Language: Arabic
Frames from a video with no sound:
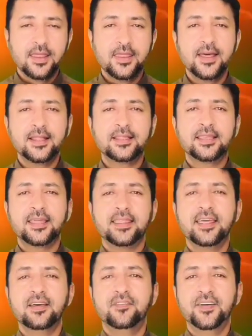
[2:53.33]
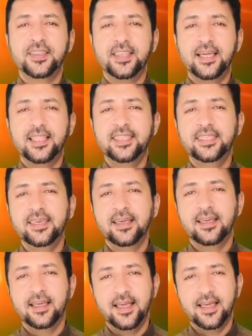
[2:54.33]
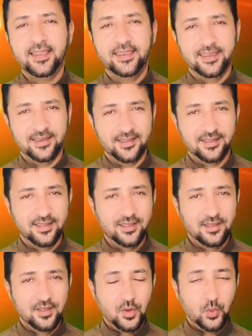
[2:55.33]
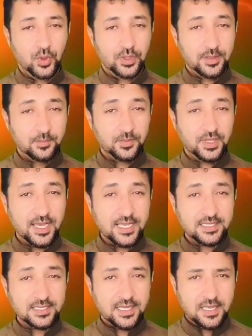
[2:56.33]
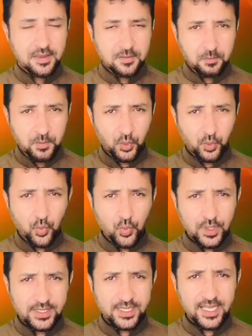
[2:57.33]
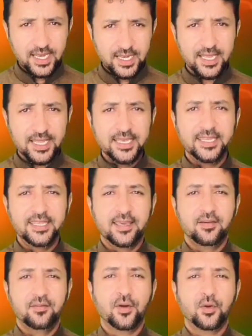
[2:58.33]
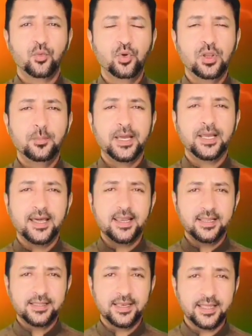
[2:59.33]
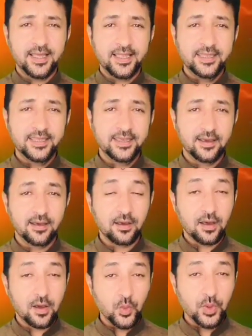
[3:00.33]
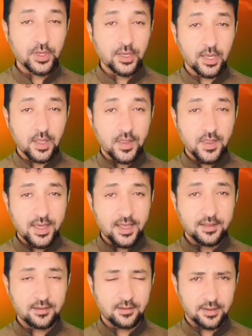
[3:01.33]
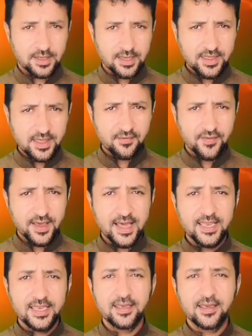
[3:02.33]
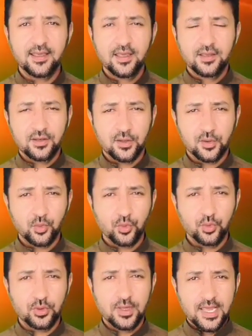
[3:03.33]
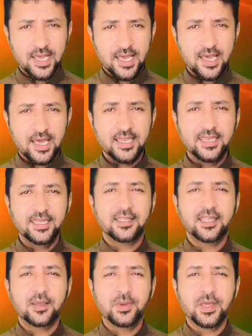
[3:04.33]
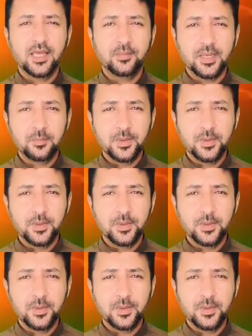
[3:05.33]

ذات كثافة نحلية عالية وتمتاز بقوة الخلية فكلما كانت الخلية قوية ذات كثافة عالية تكون خالية تماما